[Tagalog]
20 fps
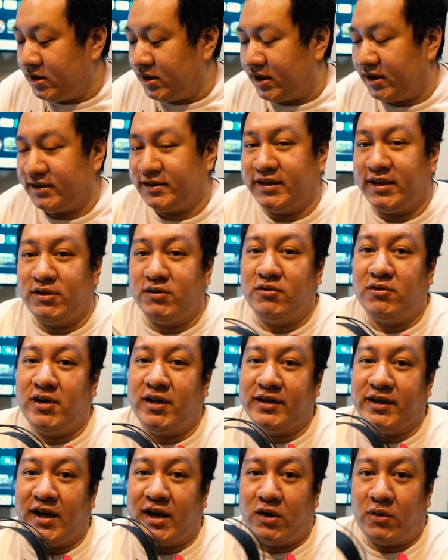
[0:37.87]
At ngayon ko
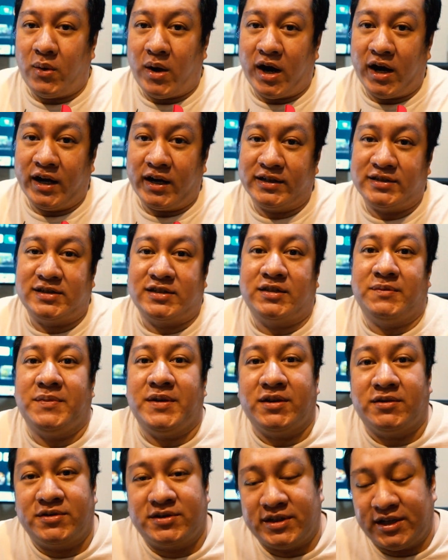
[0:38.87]
lang na-acquire at
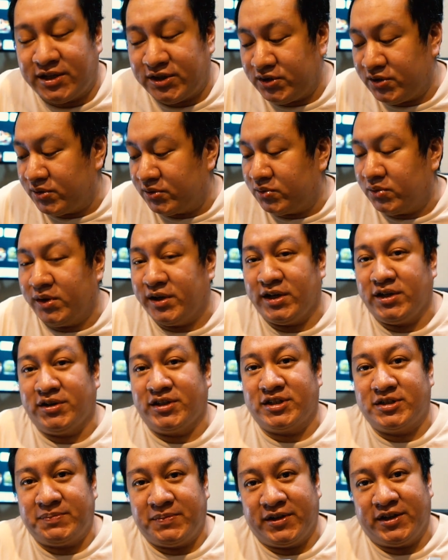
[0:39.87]
sasabihin ko sa inyo kung ano yung
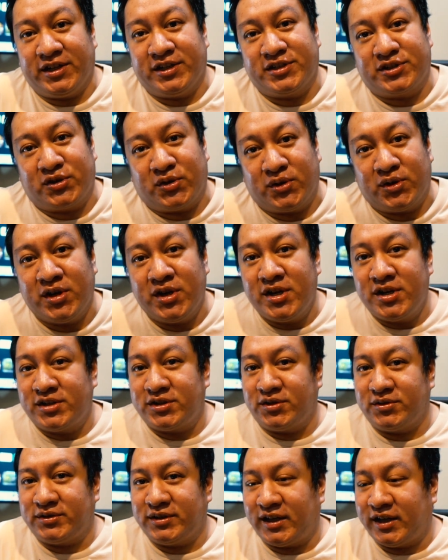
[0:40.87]
experience ko.
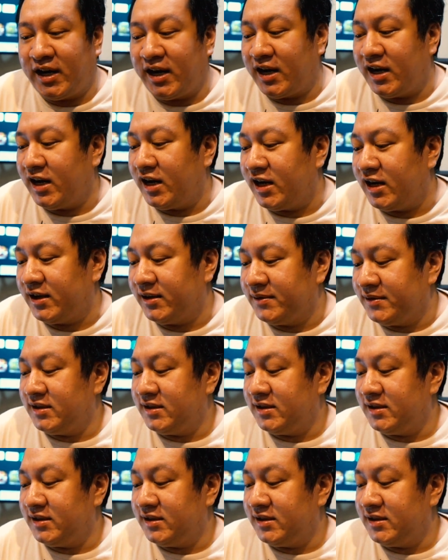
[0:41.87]
So, tara, uh,